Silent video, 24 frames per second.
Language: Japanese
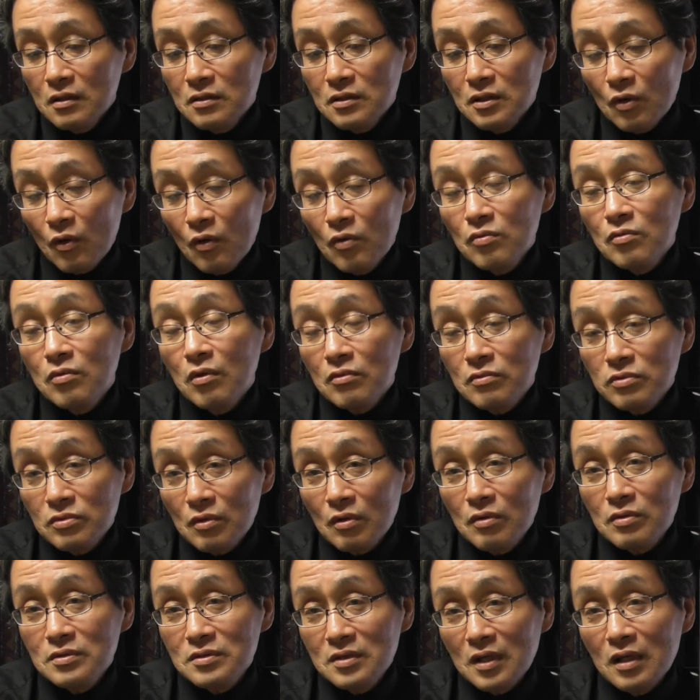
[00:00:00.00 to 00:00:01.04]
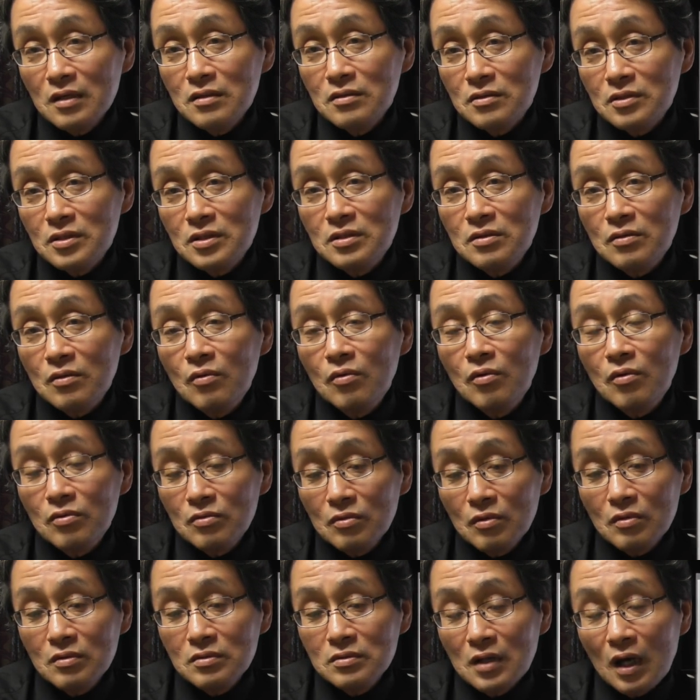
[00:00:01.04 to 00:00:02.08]
日本国の全人口
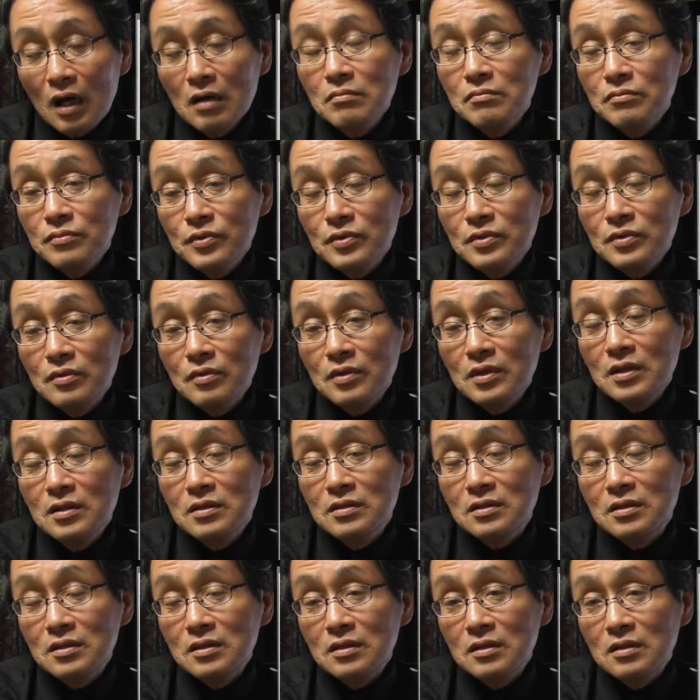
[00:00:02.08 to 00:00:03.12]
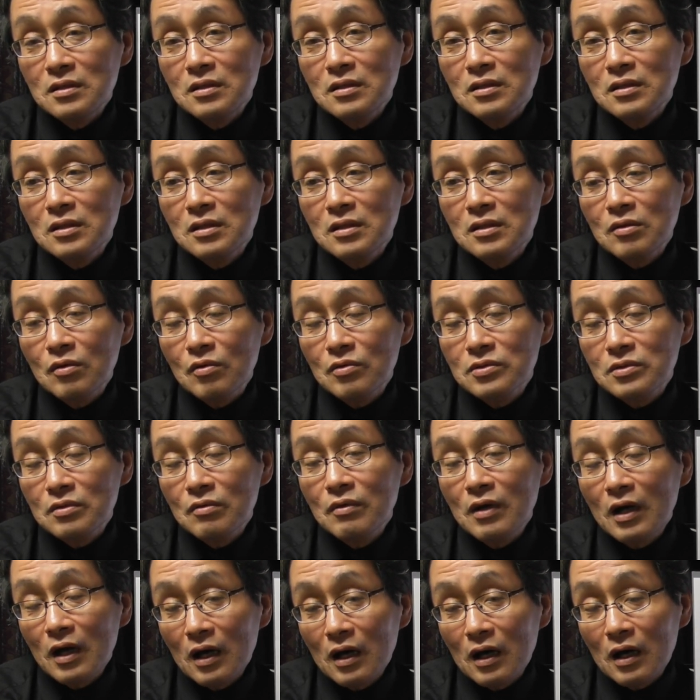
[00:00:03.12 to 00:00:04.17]
の3分の1の
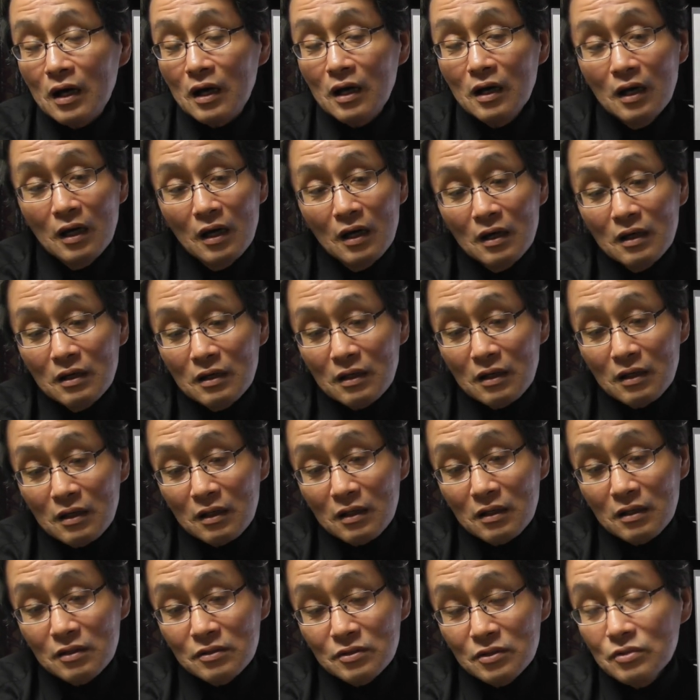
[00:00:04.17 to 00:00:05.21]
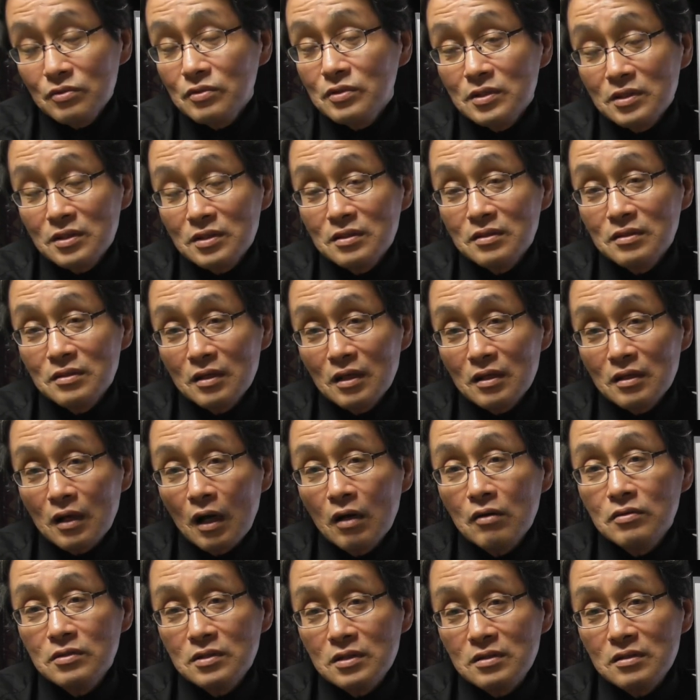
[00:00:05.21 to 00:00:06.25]
人が、えー、純真で
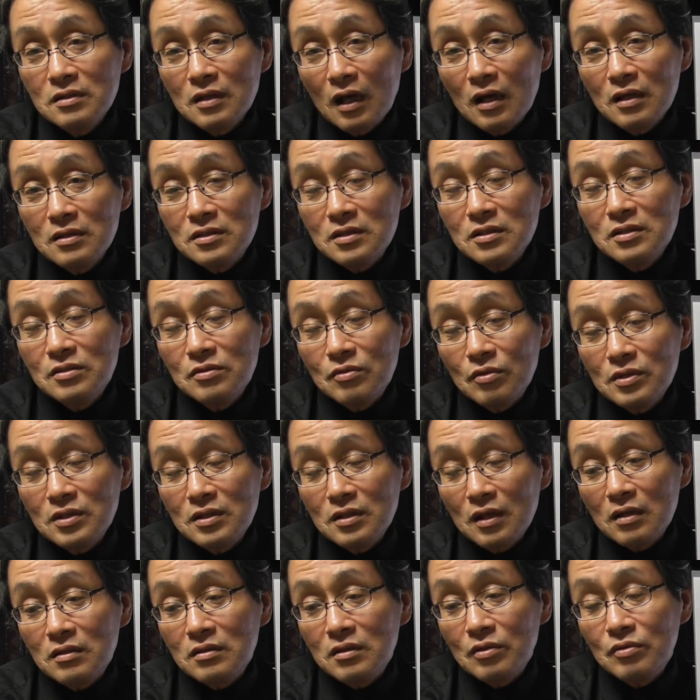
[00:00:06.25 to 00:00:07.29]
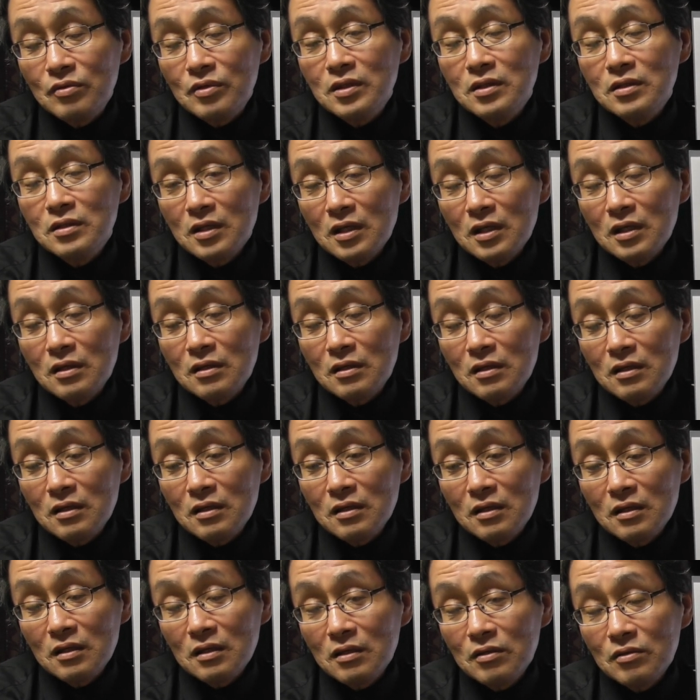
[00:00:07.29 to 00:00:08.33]
確実な信徒になった時
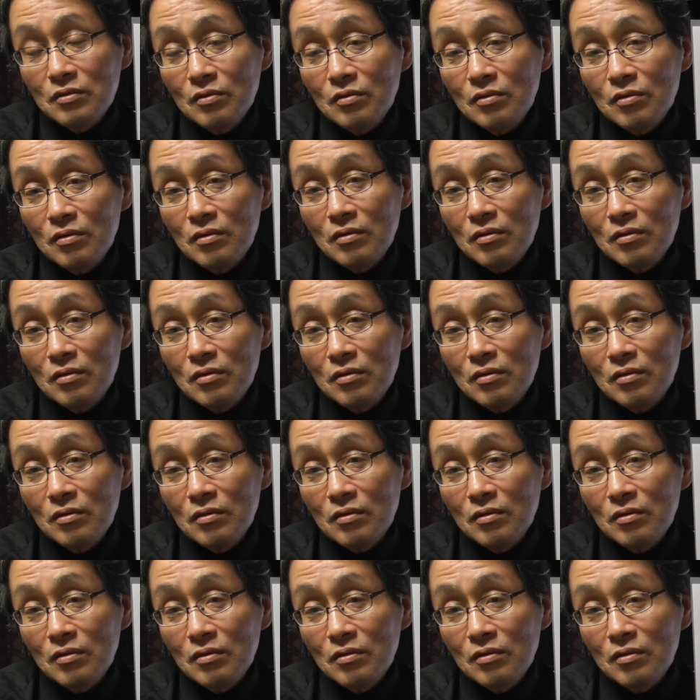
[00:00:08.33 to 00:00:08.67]
に、その、